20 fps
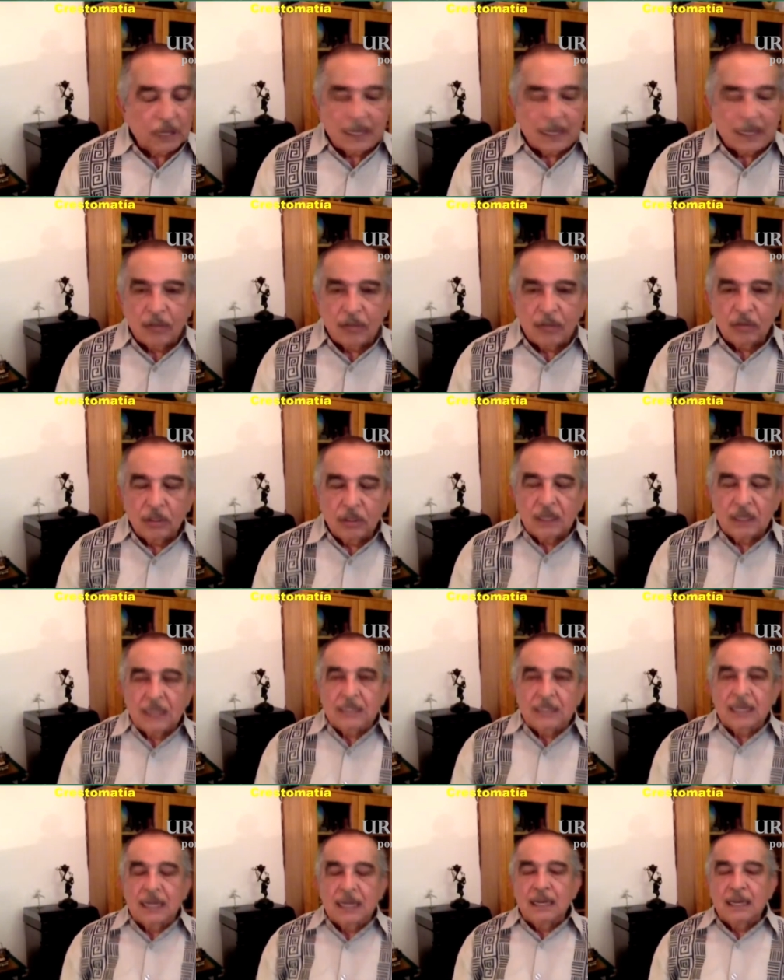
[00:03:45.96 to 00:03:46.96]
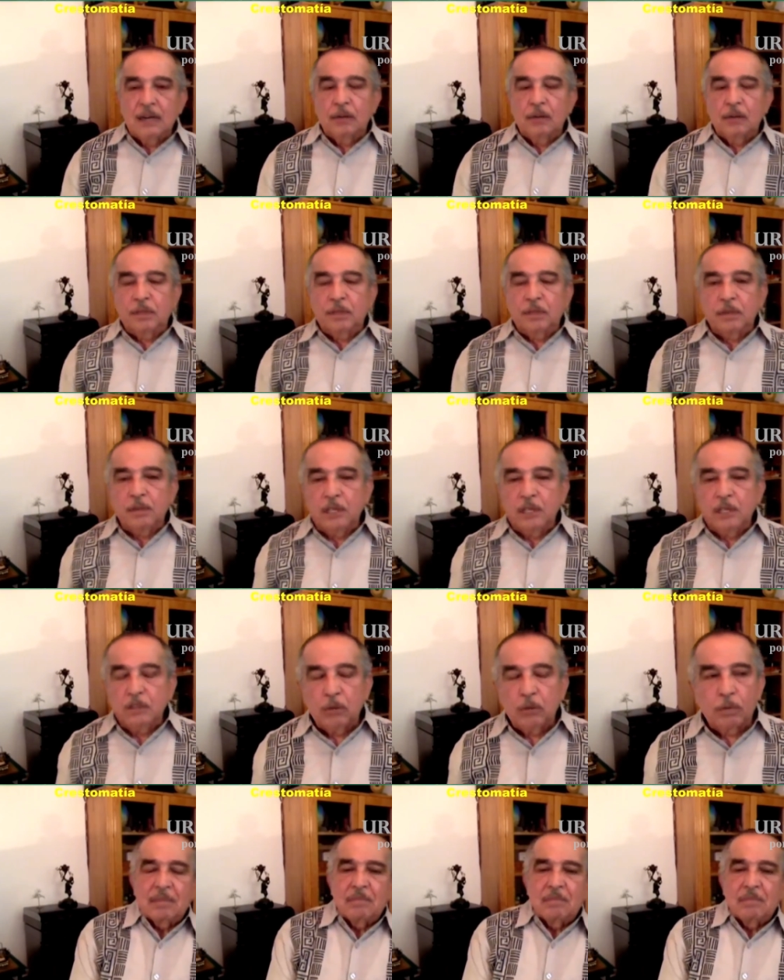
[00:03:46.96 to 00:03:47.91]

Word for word: sé de dónde le sale el optimismo